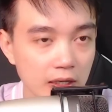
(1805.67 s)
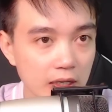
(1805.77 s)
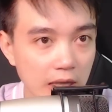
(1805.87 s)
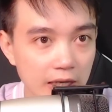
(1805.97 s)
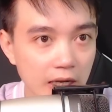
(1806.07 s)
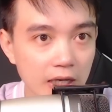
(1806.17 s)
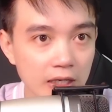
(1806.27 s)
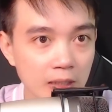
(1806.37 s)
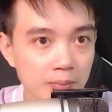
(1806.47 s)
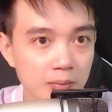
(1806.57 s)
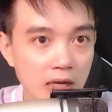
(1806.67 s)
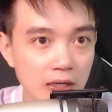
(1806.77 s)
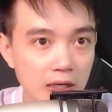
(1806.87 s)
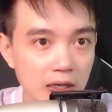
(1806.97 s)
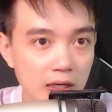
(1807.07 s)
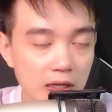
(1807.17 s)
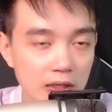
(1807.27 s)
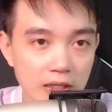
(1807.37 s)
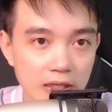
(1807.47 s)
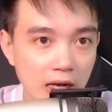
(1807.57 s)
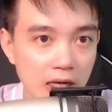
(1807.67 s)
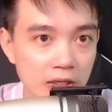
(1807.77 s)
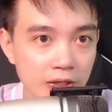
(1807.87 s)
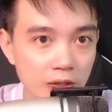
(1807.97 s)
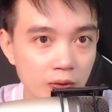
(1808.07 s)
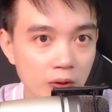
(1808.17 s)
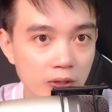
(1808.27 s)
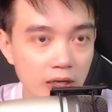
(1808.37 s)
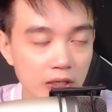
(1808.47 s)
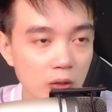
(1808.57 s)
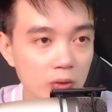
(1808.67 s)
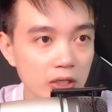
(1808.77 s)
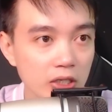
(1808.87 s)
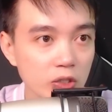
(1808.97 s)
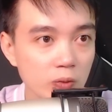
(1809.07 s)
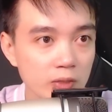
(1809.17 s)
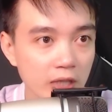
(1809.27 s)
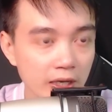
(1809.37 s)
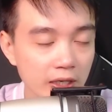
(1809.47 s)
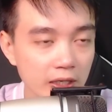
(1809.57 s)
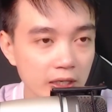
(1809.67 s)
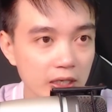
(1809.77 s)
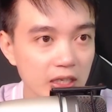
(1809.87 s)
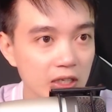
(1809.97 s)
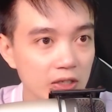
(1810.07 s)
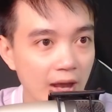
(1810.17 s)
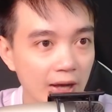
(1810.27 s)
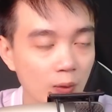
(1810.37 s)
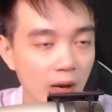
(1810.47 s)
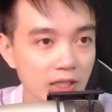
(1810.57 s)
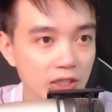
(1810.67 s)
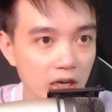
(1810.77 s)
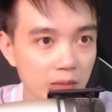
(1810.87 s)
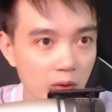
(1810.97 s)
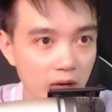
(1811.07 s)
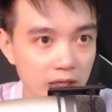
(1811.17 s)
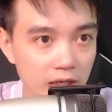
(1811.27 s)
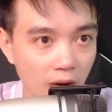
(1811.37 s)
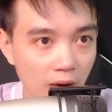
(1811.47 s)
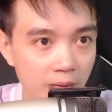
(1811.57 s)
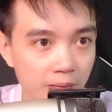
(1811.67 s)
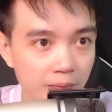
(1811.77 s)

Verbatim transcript: Ngay cả khi nhắm mắt thì các người của nó vẫn vô thức run rẩy, như đang hoảng sợ một cái gì đó.